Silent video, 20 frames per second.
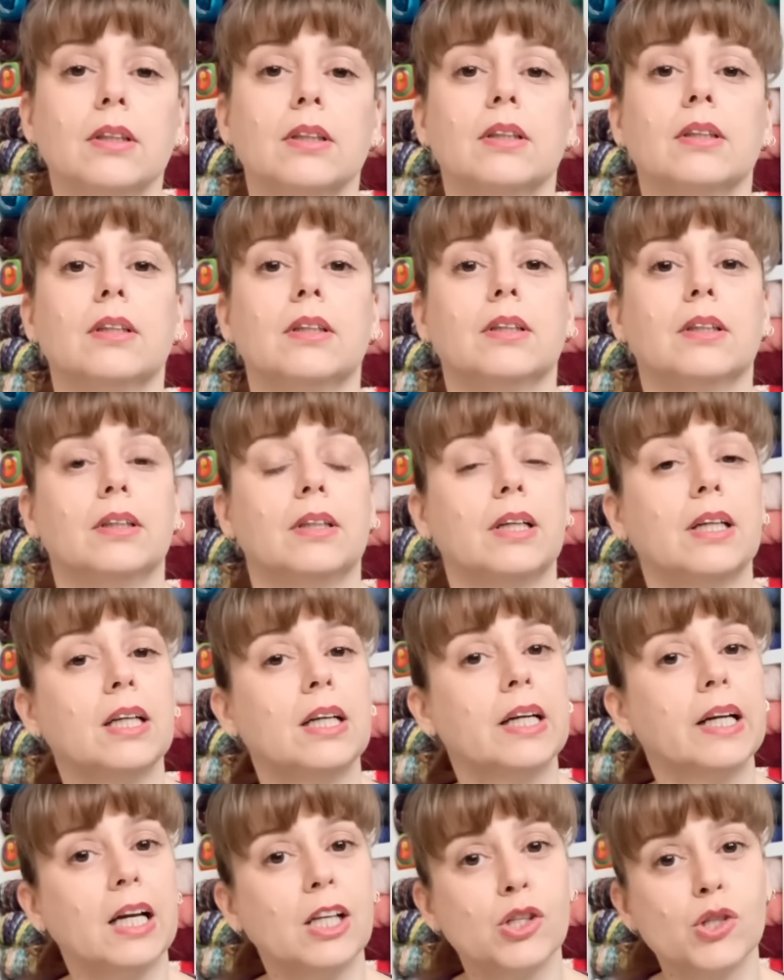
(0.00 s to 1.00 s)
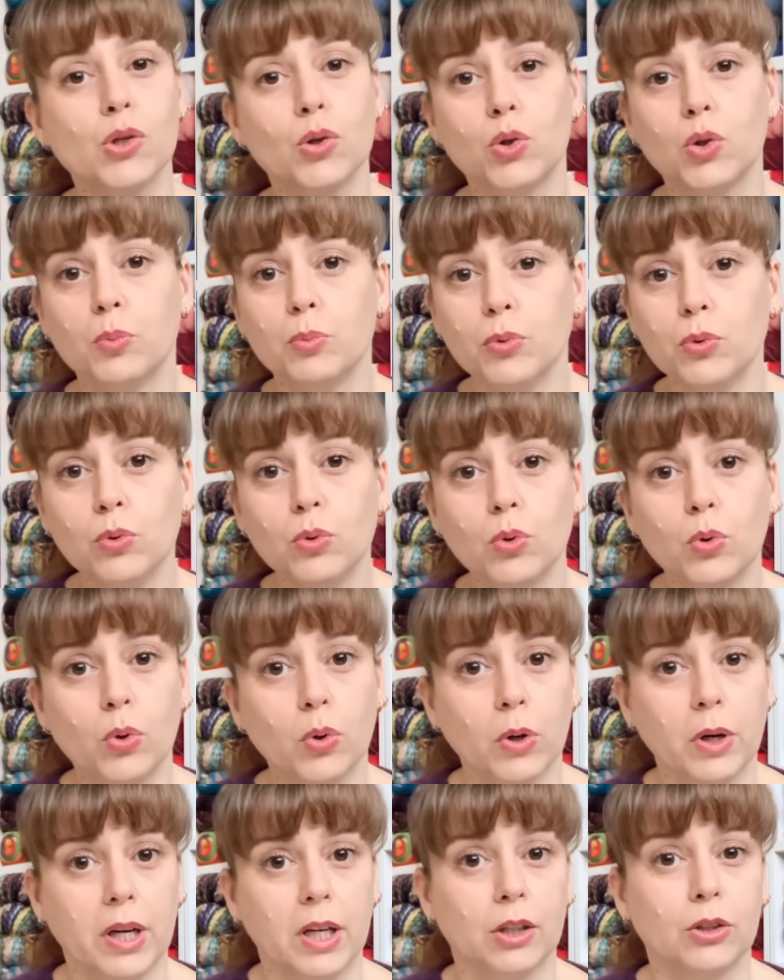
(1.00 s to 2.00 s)
eh, ringrazio
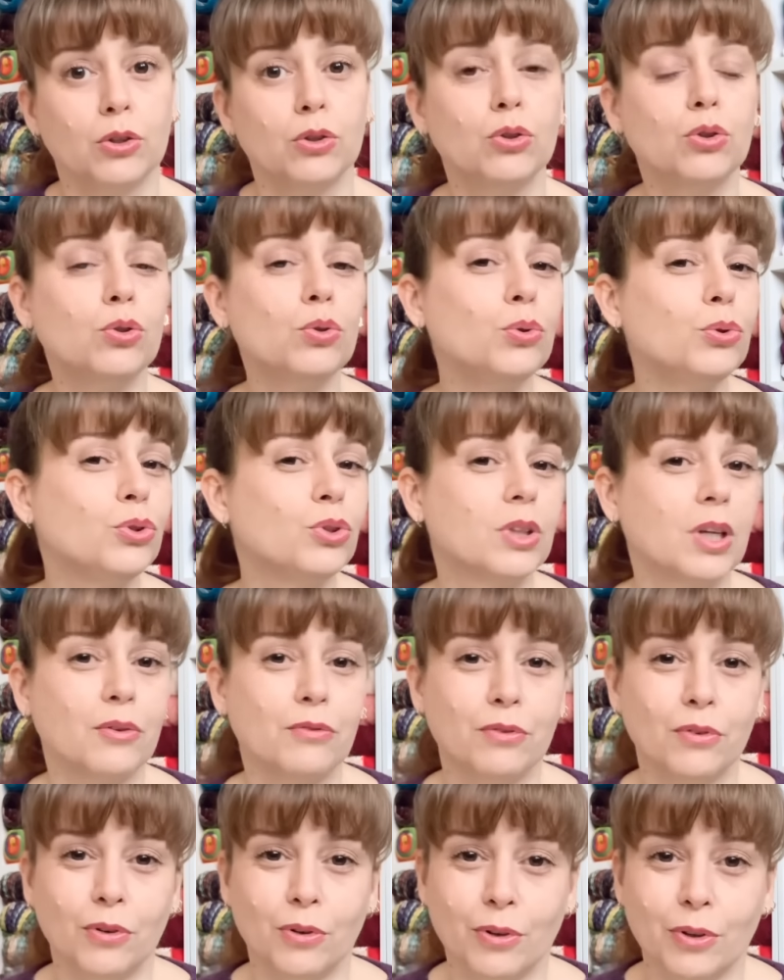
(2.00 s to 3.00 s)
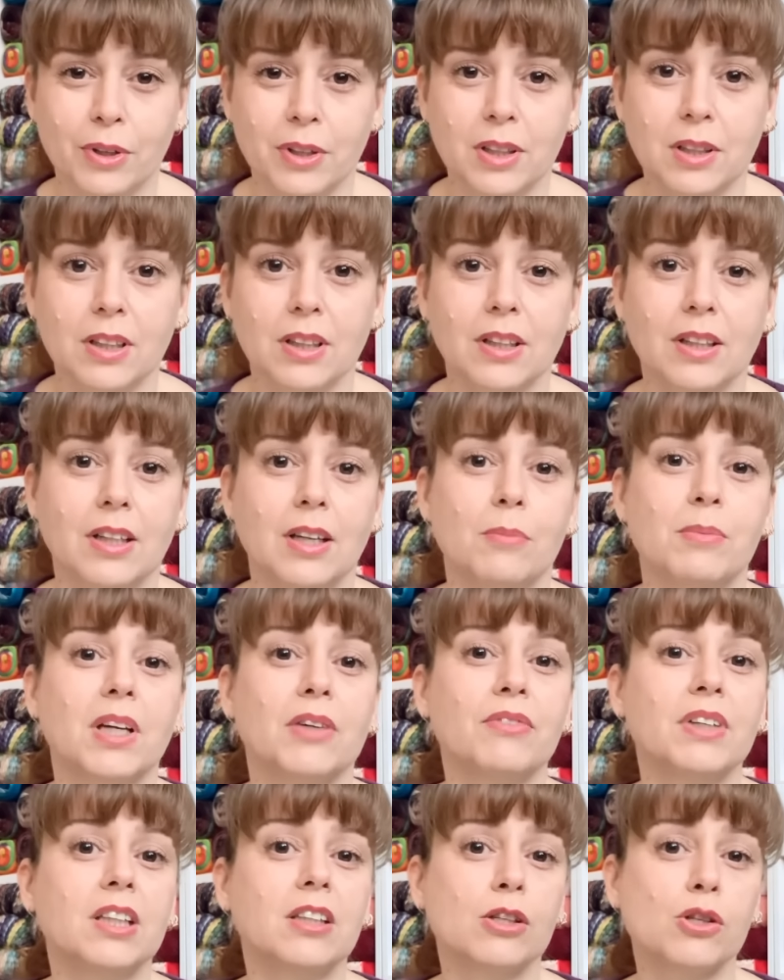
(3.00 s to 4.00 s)
comunque tutte voi che mi
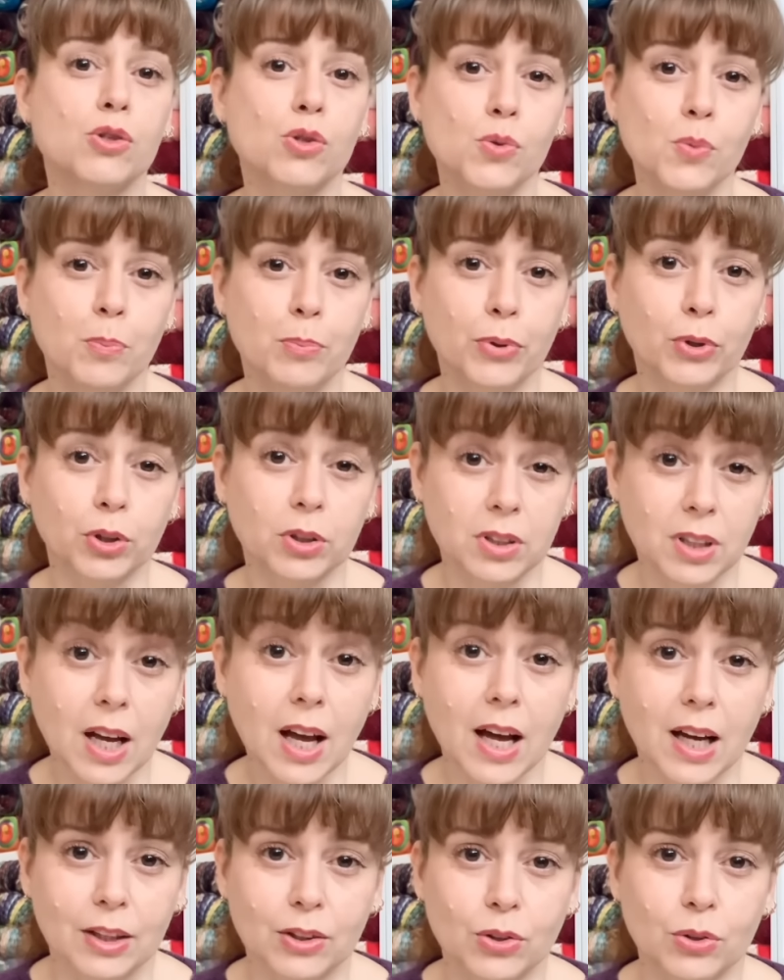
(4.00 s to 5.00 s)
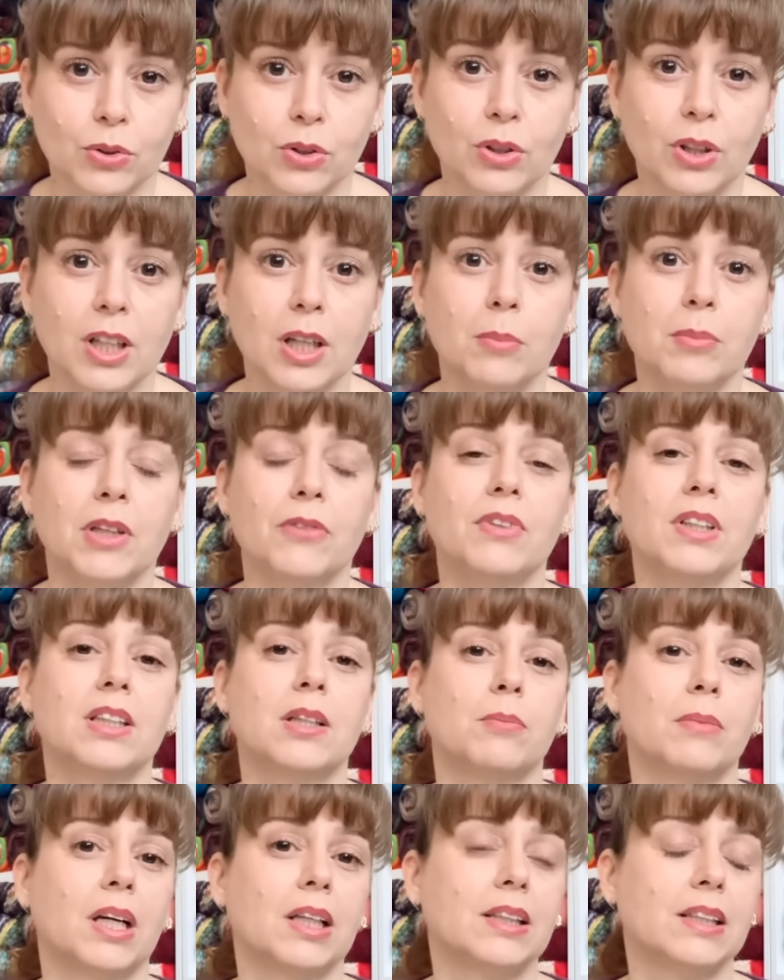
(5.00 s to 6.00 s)
avete supportato e mi avete
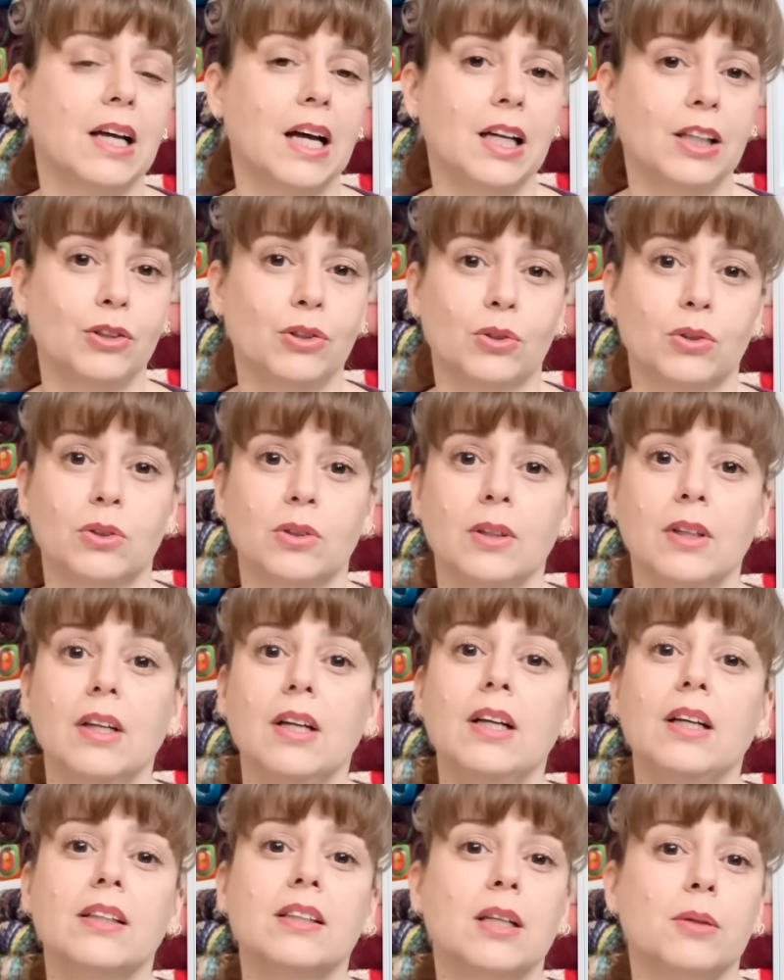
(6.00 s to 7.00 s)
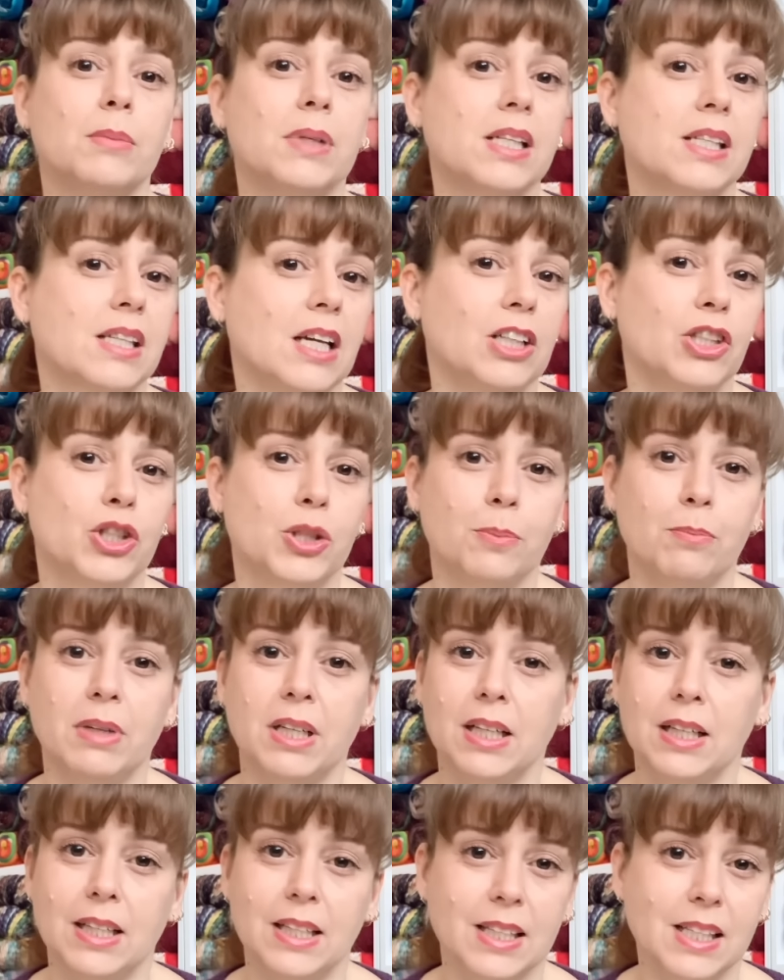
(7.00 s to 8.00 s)
mandato dei messaggi
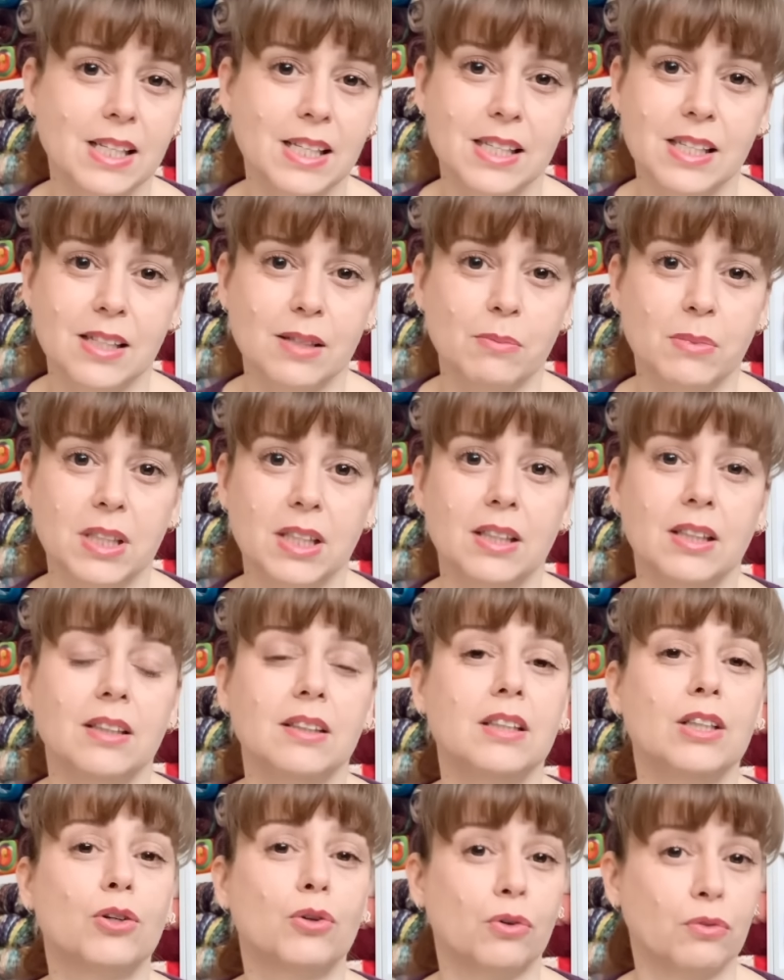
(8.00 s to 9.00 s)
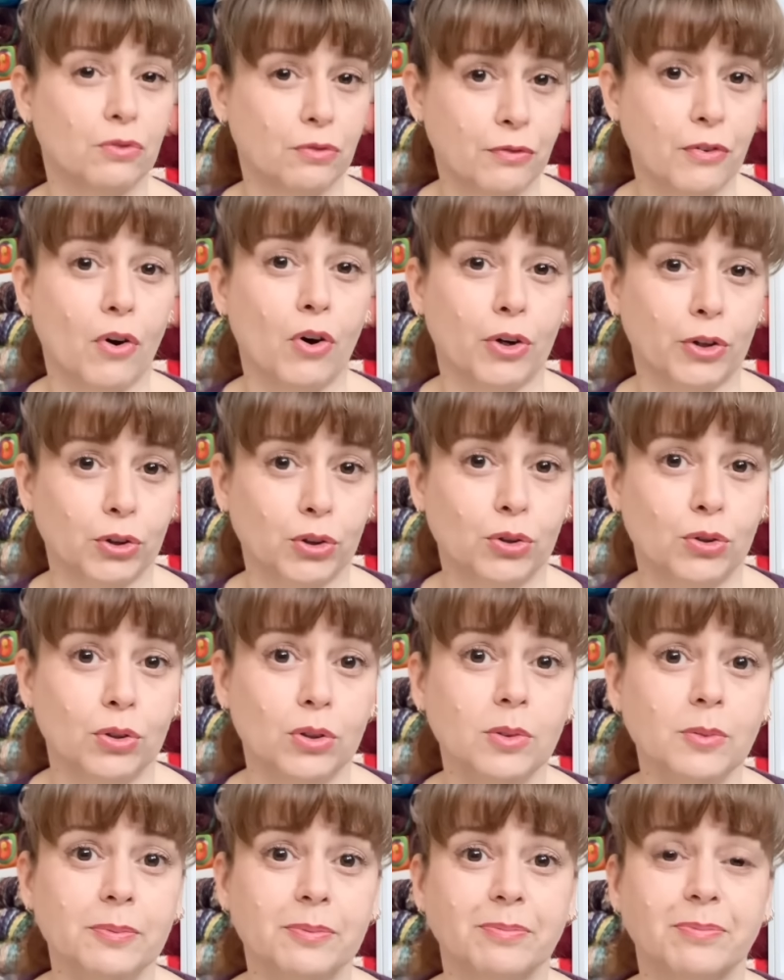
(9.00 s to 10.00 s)
bellissimi di
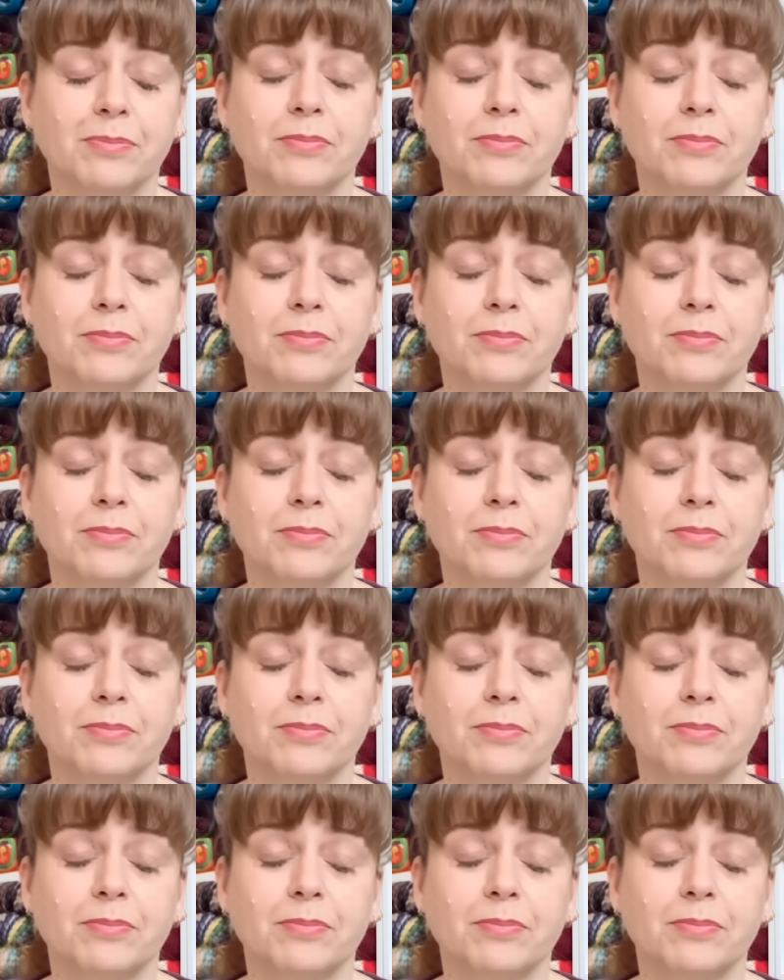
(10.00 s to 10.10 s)
conforto